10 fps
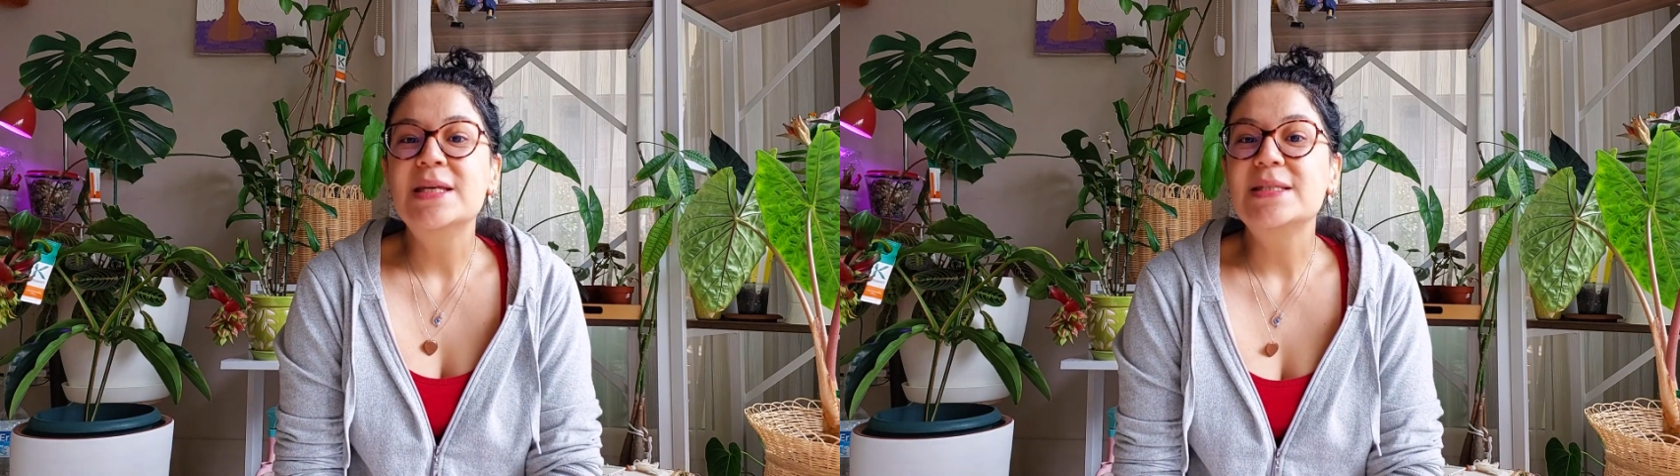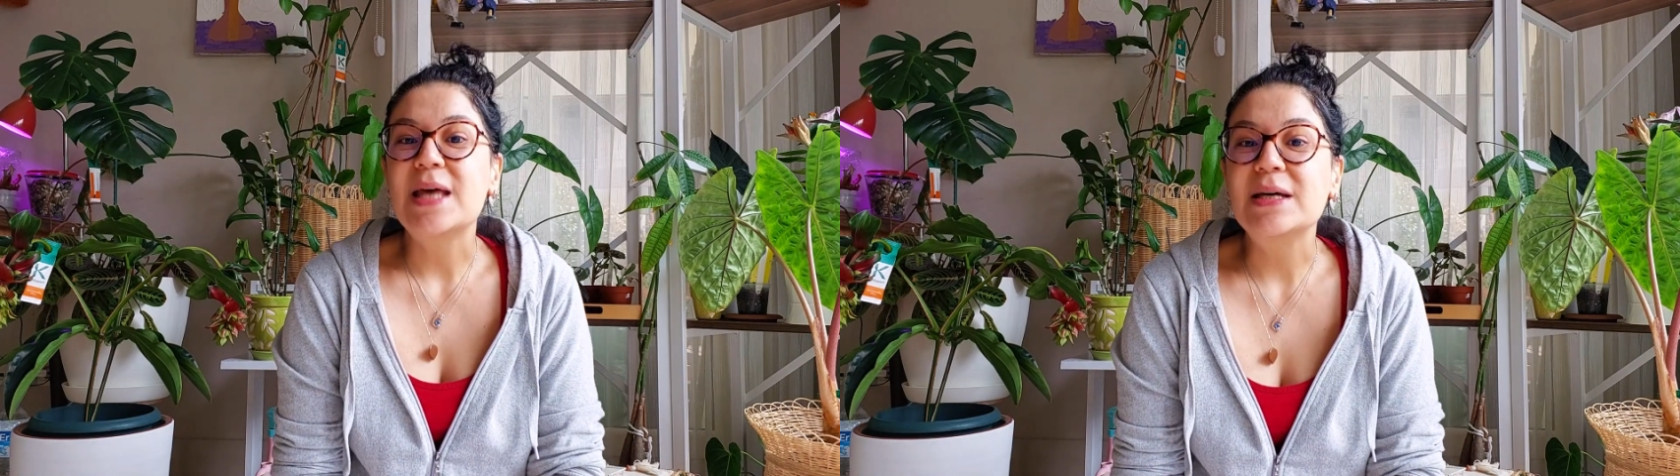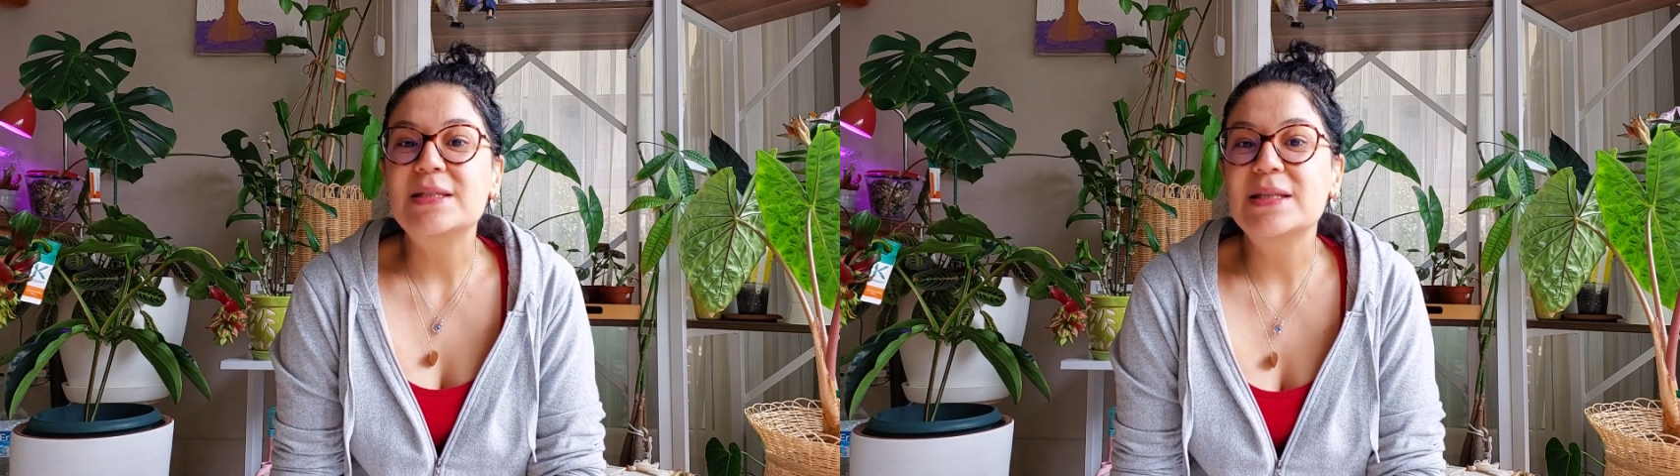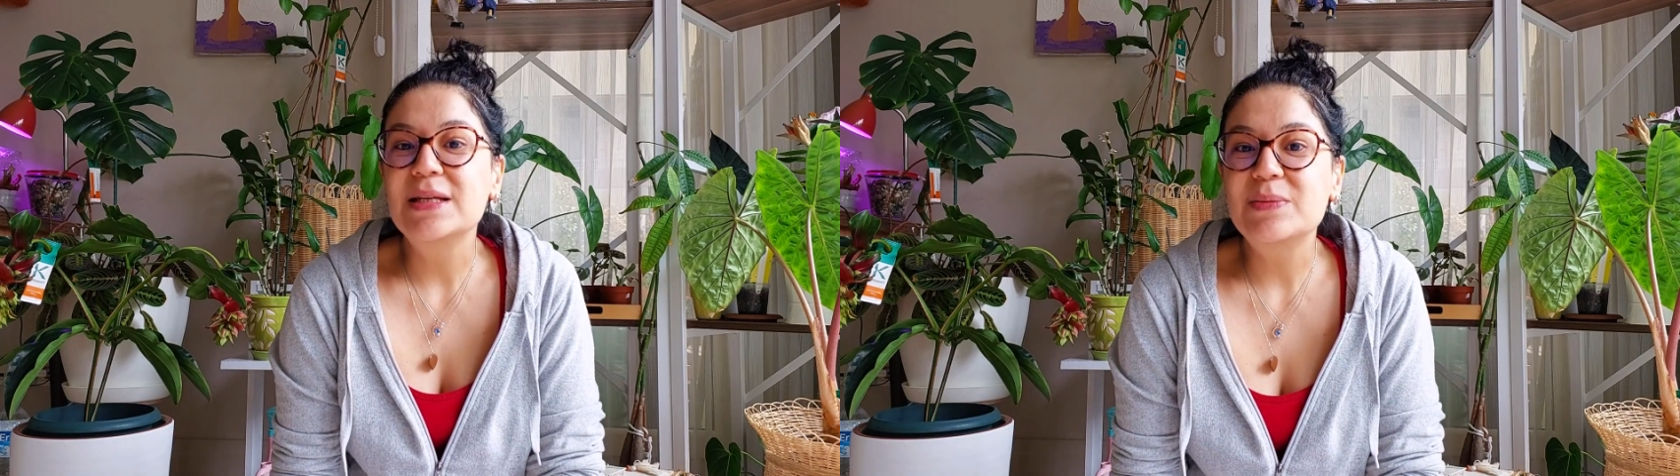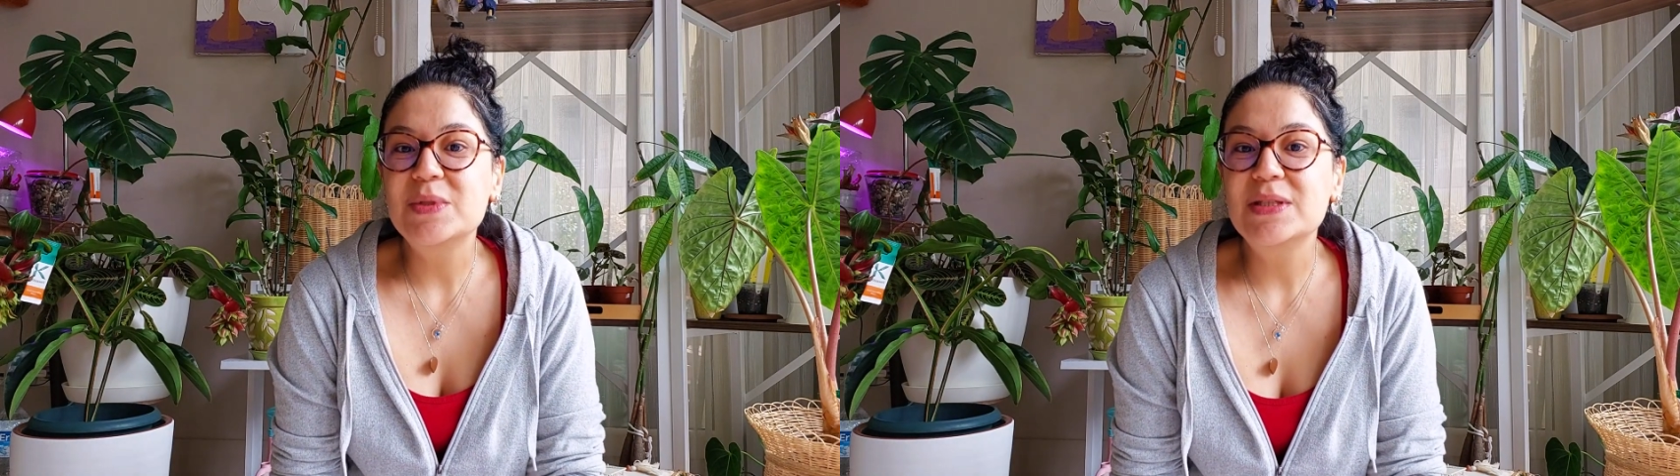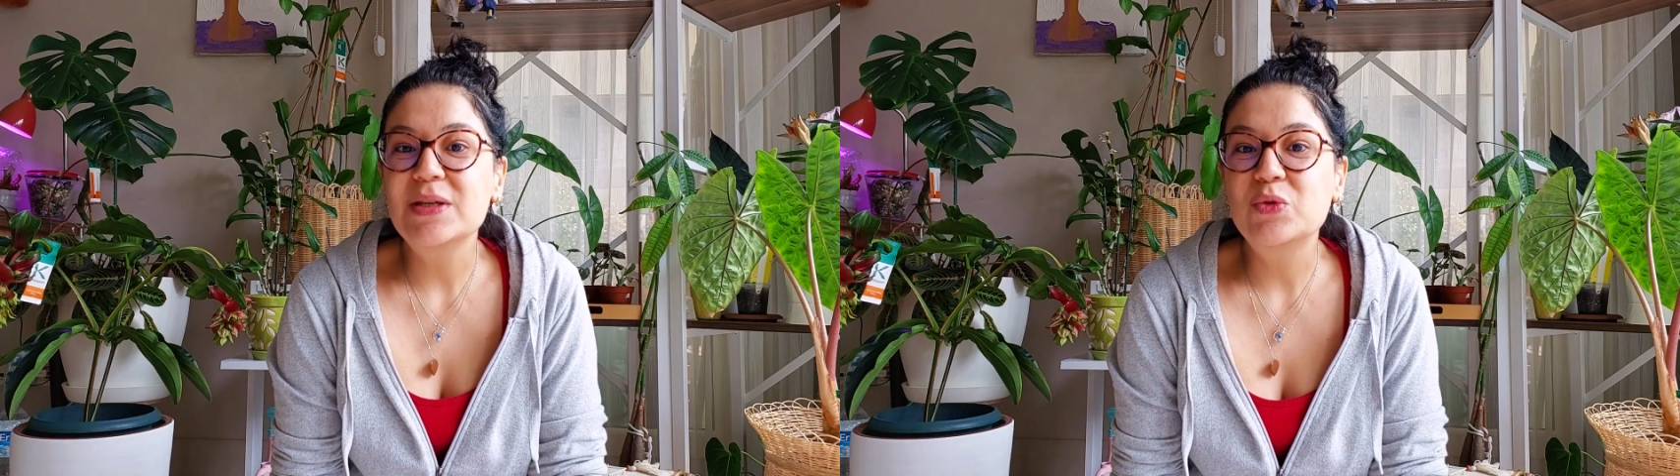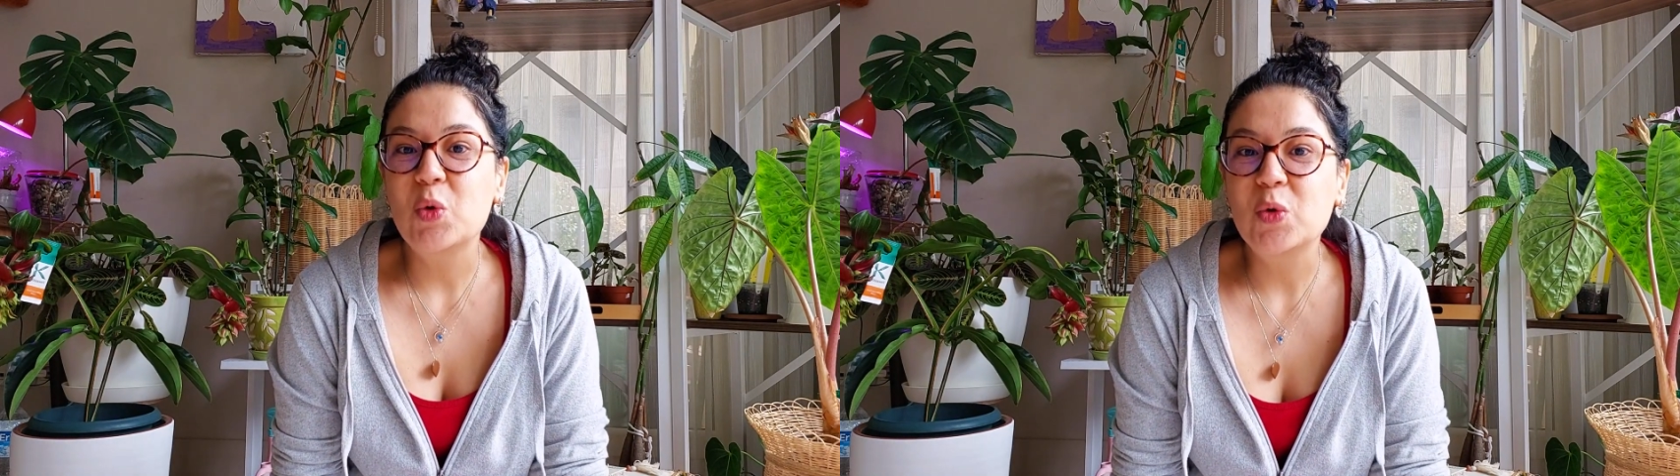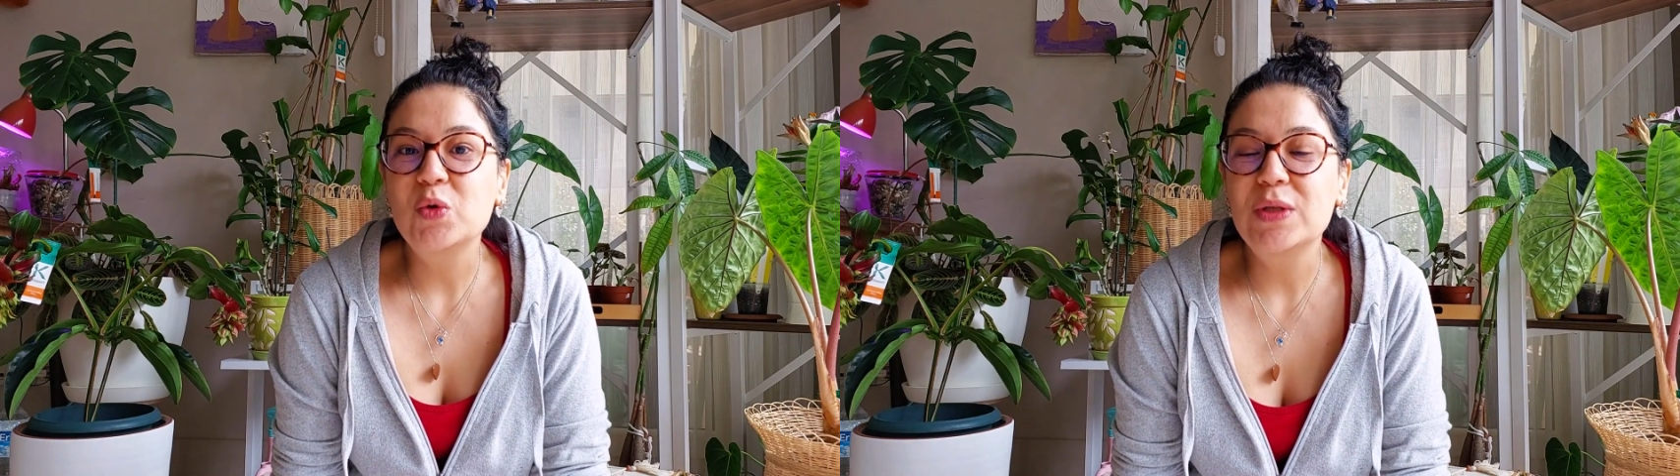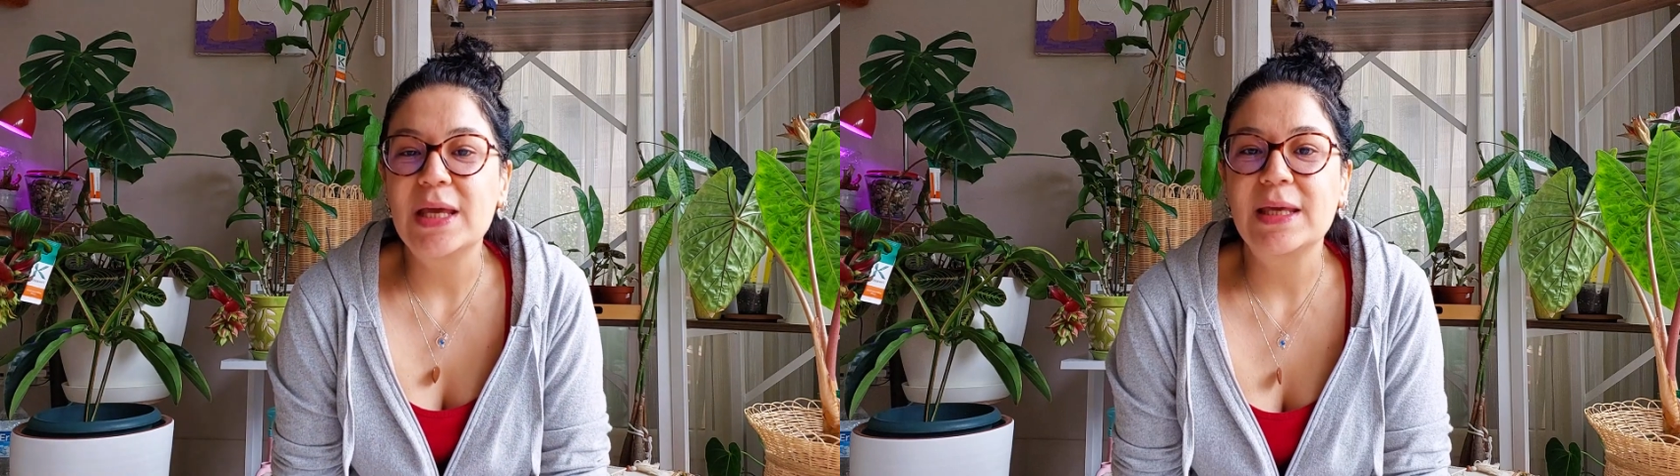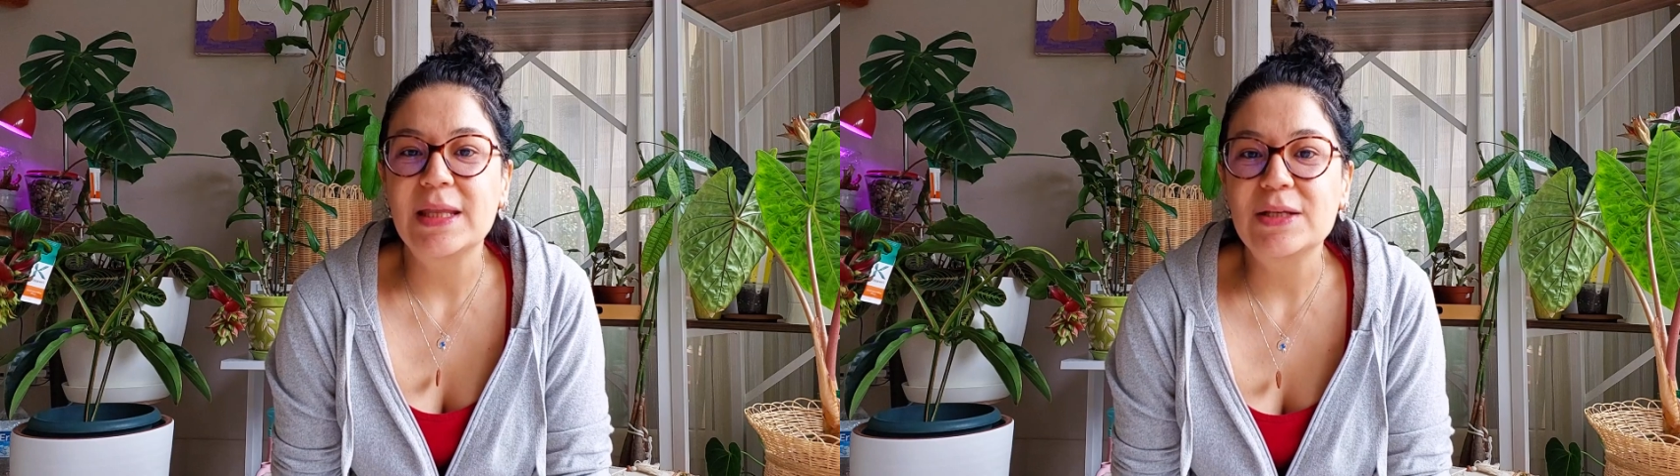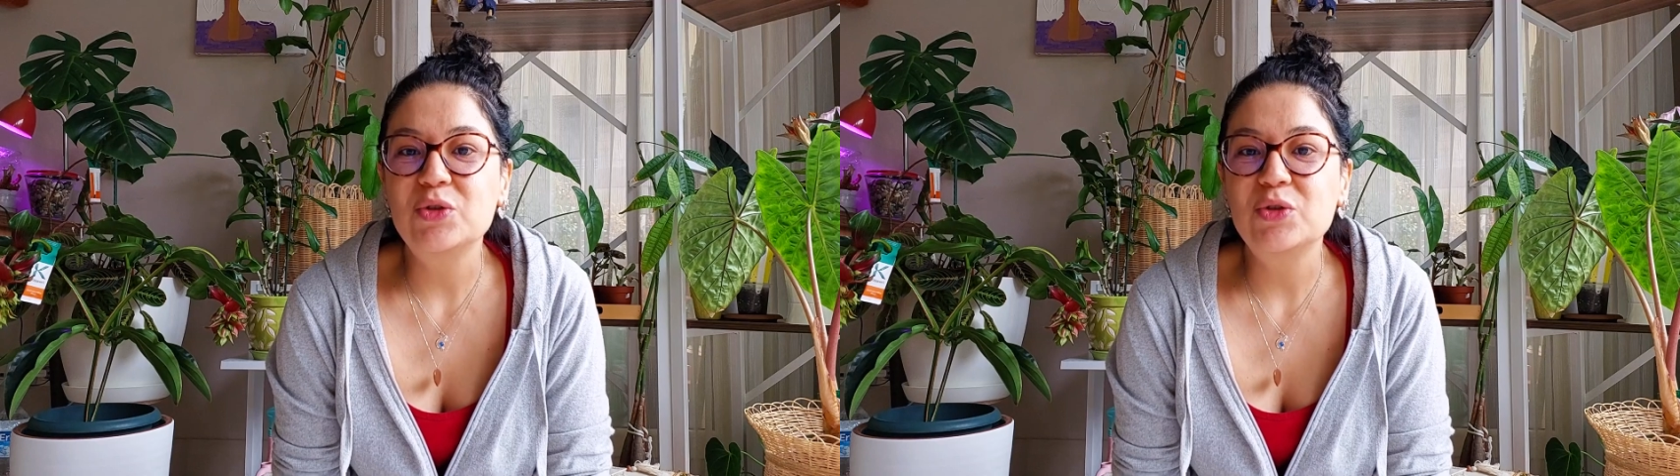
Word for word: Saksılarımızda doğru dengenin